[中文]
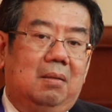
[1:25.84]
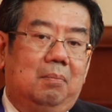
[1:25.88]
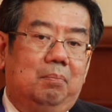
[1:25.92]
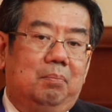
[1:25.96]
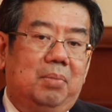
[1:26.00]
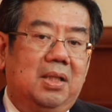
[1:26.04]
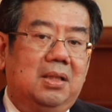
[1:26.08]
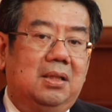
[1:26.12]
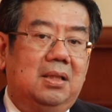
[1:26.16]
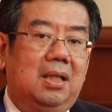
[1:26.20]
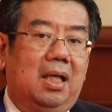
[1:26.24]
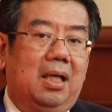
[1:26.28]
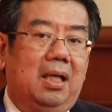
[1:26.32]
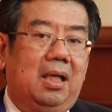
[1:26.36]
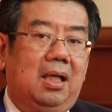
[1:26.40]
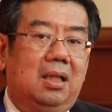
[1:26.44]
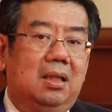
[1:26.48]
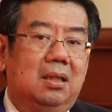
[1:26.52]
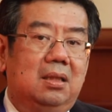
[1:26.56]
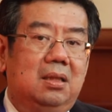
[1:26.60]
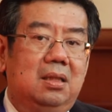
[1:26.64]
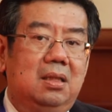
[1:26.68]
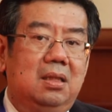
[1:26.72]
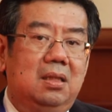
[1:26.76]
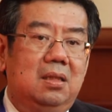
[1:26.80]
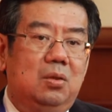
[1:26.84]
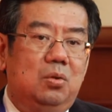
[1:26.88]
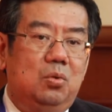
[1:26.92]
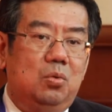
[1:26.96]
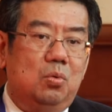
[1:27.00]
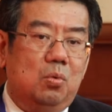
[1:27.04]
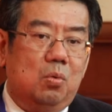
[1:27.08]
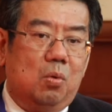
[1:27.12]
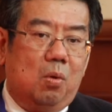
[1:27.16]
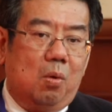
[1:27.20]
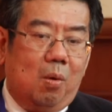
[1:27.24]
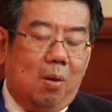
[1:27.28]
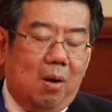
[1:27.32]
变成了一个制
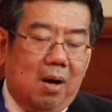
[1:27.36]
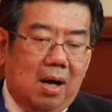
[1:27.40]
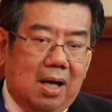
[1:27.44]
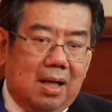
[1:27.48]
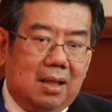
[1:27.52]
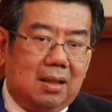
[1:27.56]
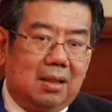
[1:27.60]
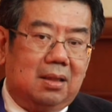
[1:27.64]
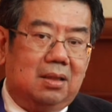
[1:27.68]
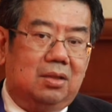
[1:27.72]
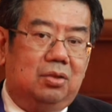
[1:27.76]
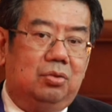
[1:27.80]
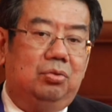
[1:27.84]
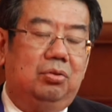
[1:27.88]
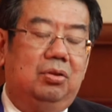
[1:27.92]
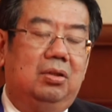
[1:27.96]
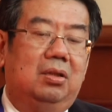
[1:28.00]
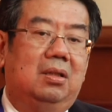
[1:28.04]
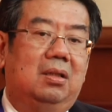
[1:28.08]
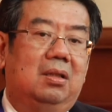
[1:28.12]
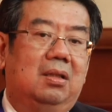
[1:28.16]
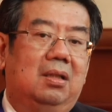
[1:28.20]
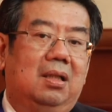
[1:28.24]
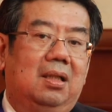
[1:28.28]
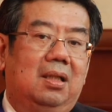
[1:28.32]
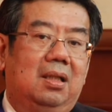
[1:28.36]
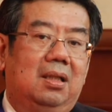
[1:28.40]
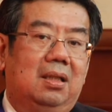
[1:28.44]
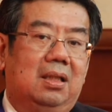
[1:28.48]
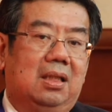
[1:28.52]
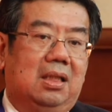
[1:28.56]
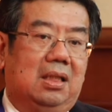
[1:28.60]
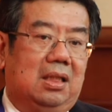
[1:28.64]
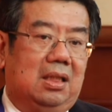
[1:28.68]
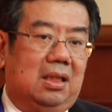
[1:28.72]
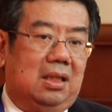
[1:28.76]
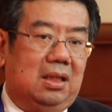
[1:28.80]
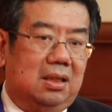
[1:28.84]
度化的去。
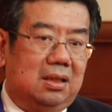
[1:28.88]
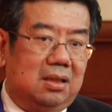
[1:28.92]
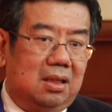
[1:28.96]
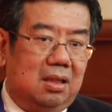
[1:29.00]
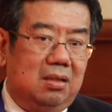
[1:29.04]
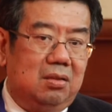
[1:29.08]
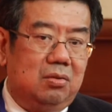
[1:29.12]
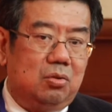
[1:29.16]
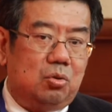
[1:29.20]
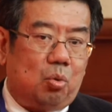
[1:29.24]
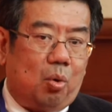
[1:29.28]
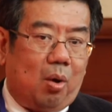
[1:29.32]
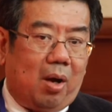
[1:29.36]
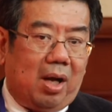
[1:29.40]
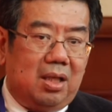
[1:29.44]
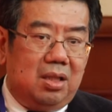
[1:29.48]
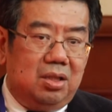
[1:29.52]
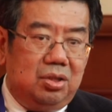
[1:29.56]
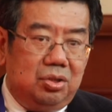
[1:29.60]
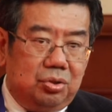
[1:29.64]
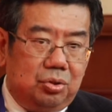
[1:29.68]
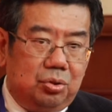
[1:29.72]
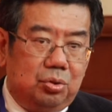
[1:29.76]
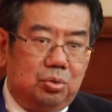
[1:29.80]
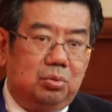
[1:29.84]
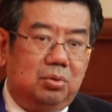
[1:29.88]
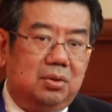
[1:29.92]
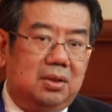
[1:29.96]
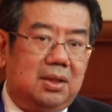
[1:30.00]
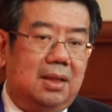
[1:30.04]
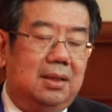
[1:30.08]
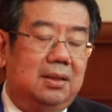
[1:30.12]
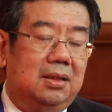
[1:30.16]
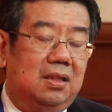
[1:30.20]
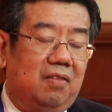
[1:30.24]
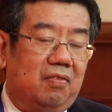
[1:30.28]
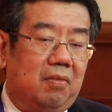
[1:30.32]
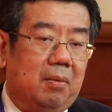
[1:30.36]
提升全球
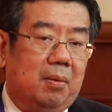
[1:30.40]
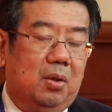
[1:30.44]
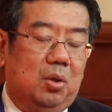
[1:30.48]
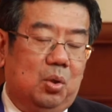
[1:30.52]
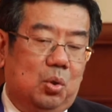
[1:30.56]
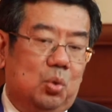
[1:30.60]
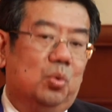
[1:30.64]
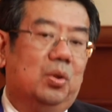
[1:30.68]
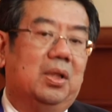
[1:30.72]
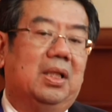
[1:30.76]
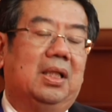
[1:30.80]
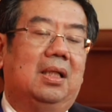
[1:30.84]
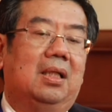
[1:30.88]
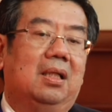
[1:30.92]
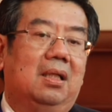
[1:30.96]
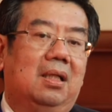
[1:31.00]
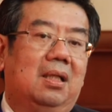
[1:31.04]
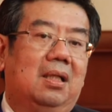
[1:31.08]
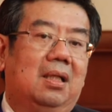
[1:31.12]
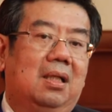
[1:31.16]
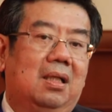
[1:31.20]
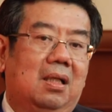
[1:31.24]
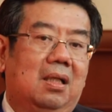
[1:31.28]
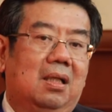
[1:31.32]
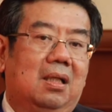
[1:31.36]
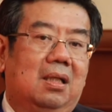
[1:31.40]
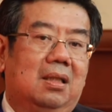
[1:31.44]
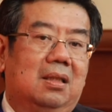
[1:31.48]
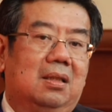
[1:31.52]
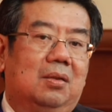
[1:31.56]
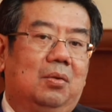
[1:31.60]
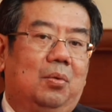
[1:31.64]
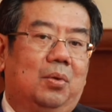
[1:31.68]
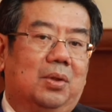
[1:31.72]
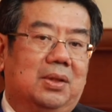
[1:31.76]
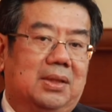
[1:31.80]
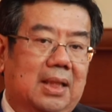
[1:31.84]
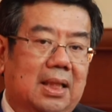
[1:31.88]
在这方面努力，
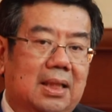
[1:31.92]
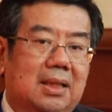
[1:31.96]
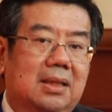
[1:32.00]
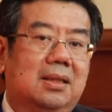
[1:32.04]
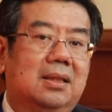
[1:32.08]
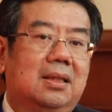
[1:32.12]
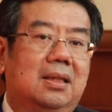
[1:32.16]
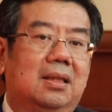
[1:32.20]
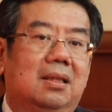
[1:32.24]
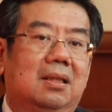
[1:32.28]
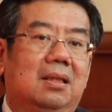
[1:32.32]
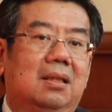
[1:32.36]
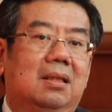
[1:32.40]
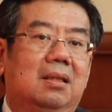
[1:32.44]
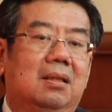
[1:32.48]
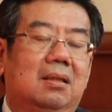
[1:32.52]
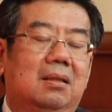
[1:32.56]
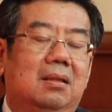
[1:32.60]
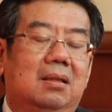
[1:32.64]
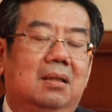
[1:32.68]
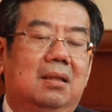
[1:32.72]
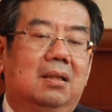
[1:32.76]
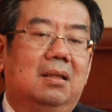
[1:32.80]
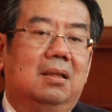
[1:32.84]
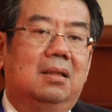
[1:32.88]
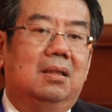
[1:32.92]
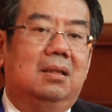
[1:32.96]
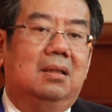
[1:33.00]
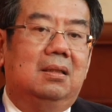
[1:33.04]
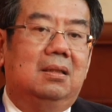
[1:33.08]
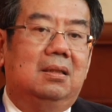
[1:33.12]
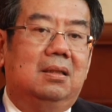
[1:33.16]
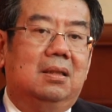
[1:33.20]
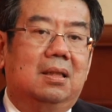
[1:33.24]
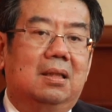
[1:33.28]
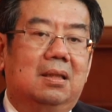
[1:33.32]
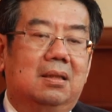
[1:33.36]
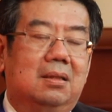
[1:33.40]
我相信
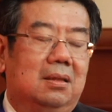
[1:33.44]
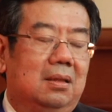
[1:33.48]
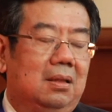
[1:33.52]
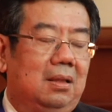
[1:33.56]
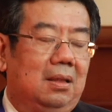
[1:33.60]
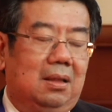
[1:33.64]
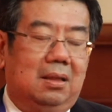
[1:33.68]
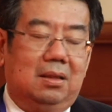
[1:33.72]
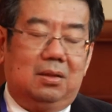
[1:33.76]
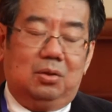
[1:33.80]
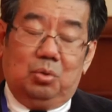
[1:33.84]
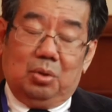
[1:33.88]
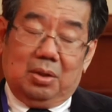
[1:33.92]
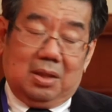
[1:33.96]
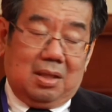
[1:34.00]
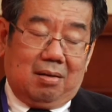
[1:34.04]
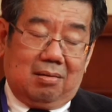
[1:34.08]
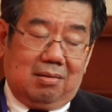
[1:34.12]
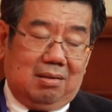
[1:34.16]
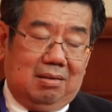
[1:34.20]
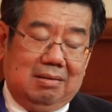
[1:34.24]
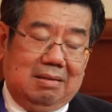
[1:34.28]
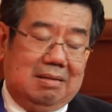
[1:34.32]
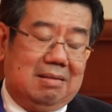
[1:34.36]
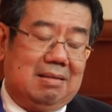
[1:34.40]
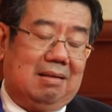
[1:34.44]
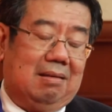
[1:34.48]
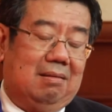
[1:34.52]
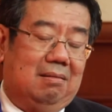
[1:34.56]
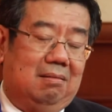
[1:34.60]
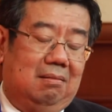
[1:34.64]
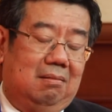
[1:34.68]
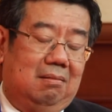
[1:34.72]
这个是一个最高的理想。